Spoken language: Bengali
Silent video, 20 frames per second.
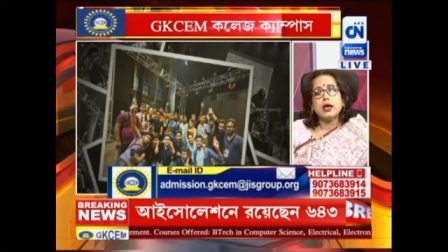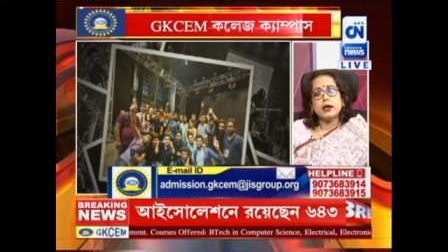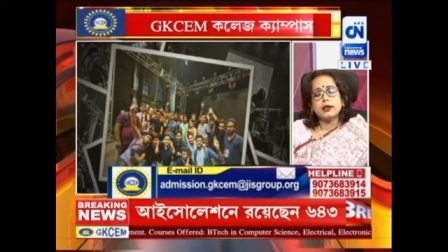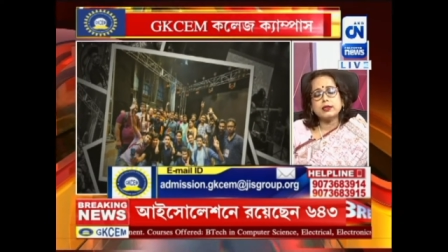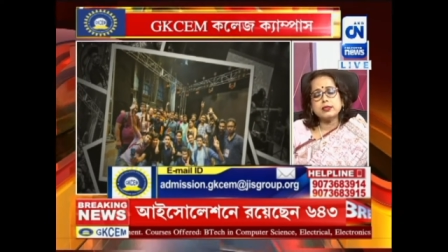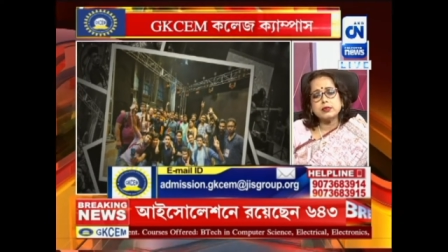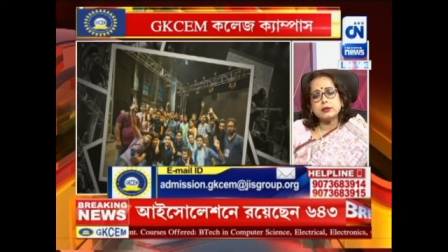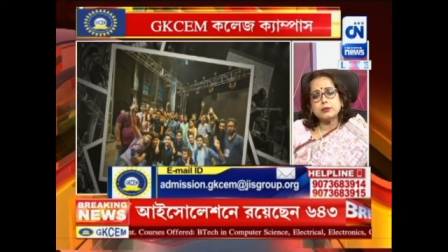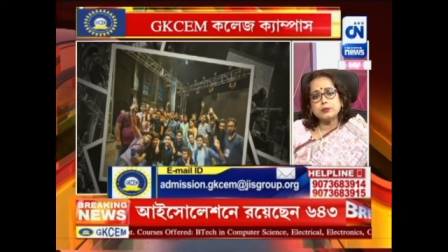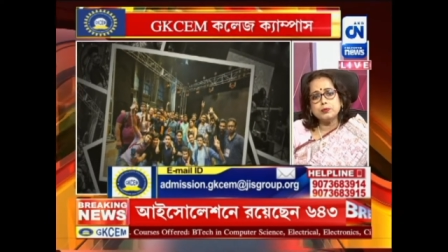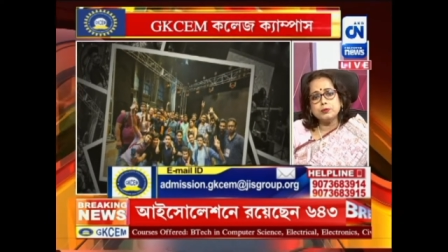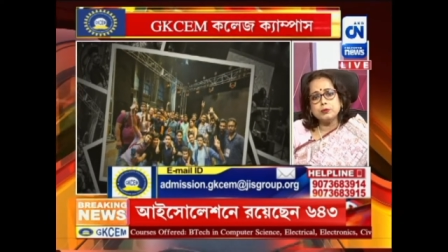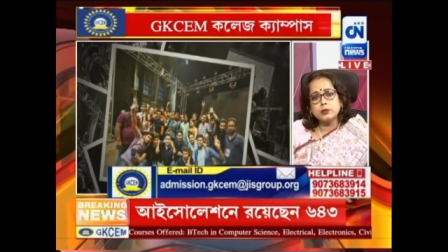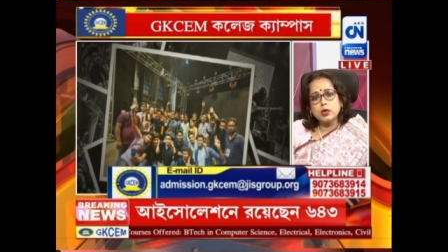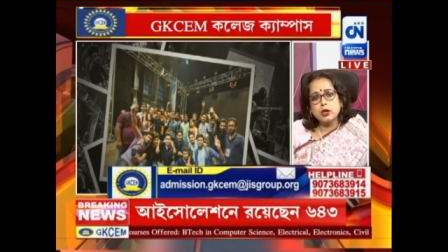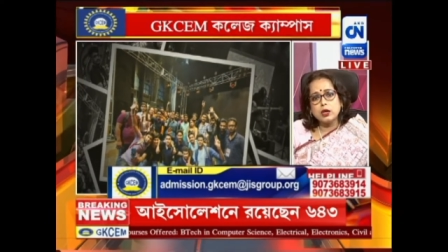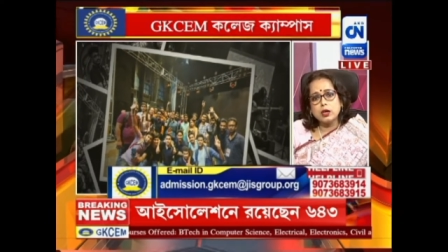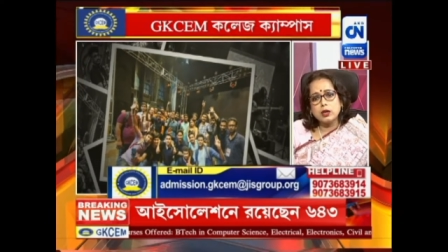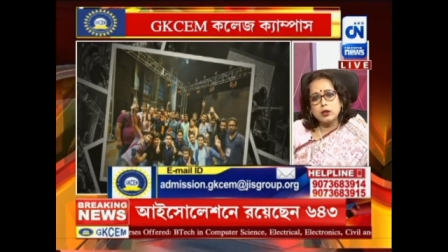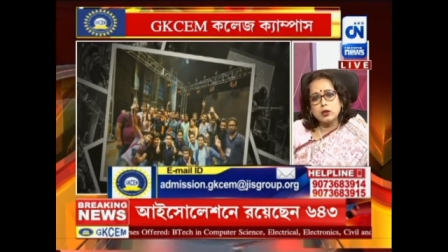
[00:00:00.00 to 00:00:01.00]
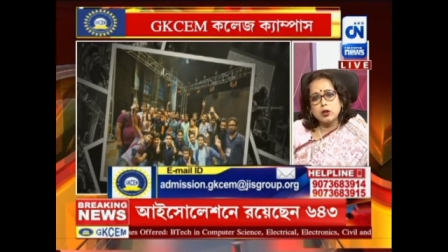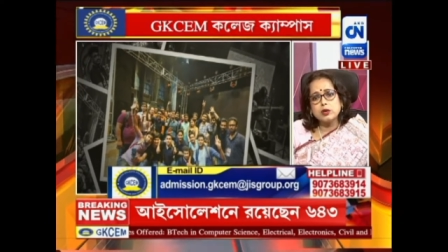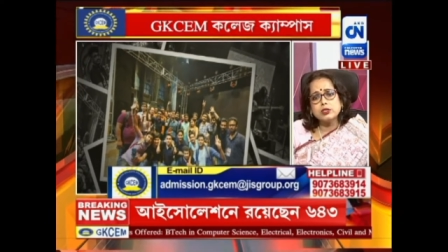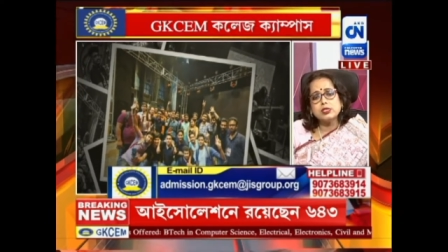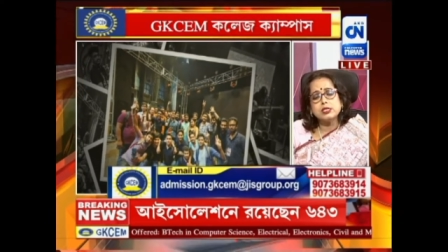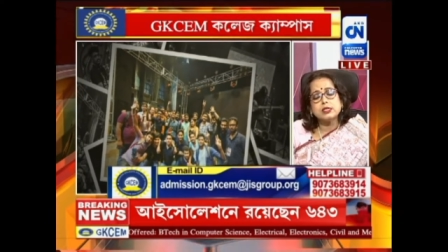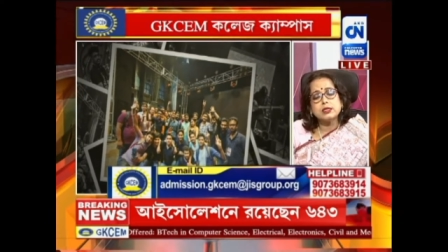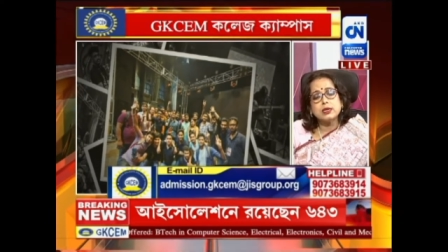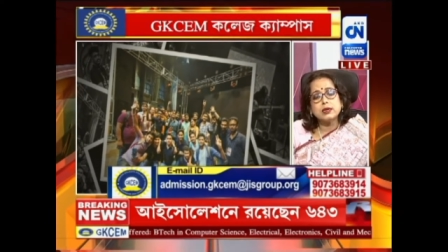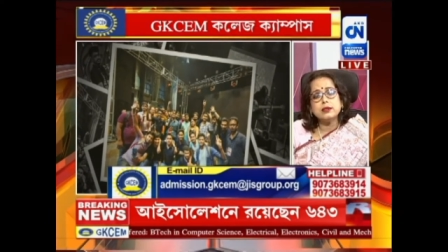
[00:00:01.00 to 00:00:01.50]
একটা
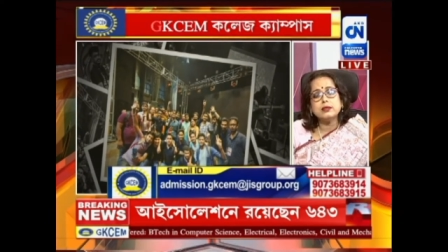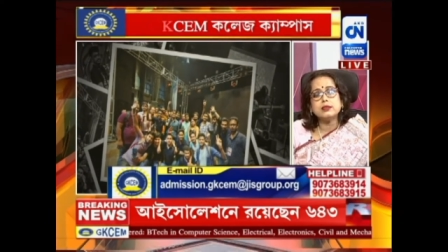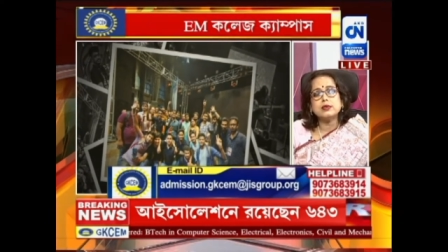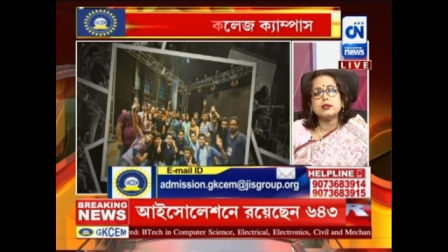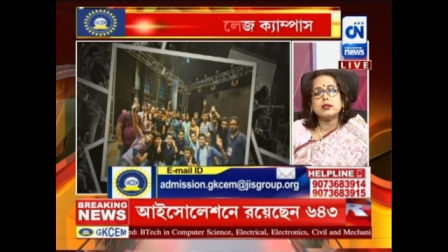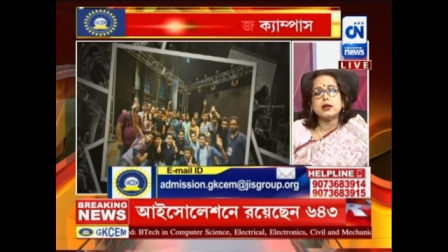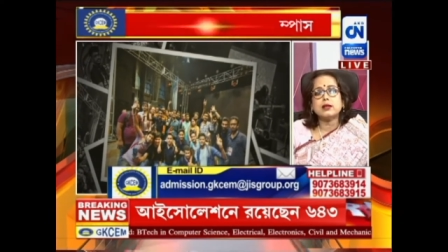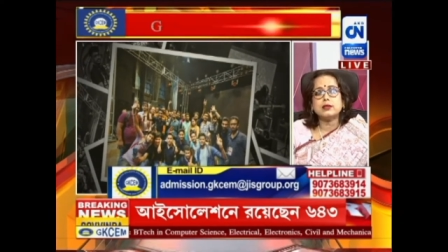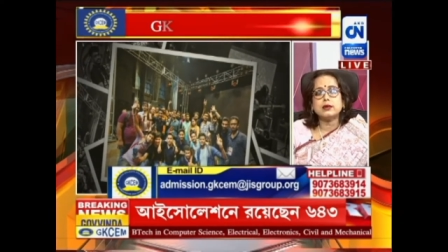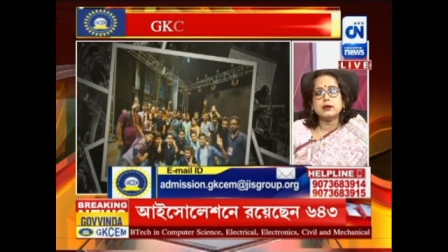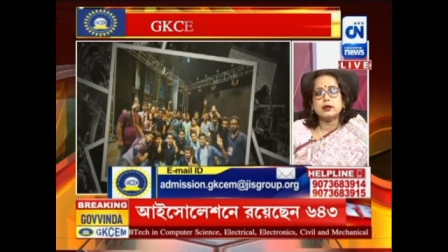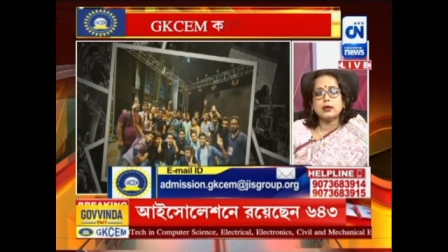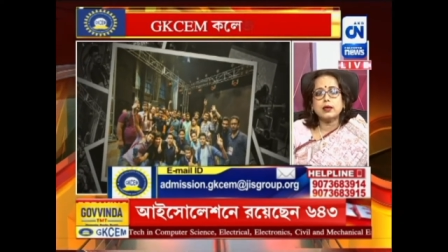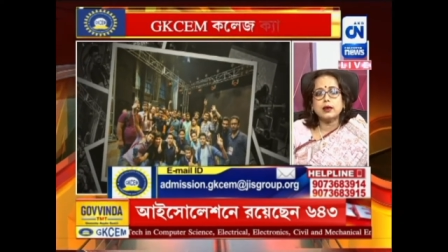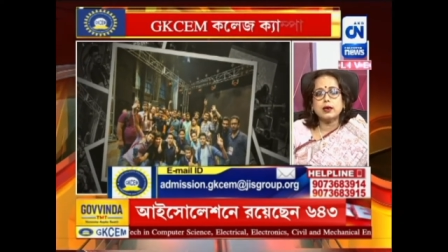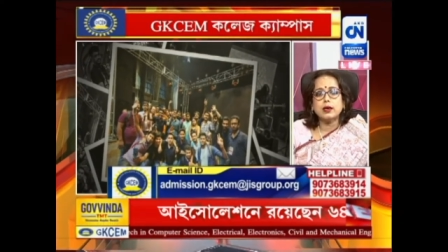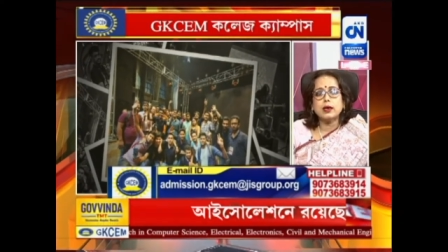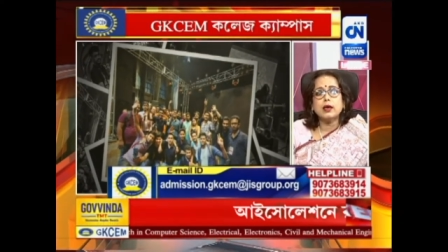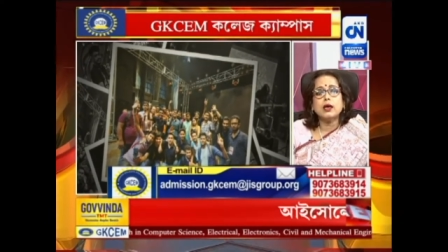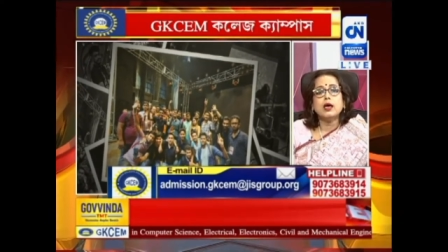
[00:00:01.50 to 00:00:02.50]
কনস্ট্যান্ট যে তাদেরকে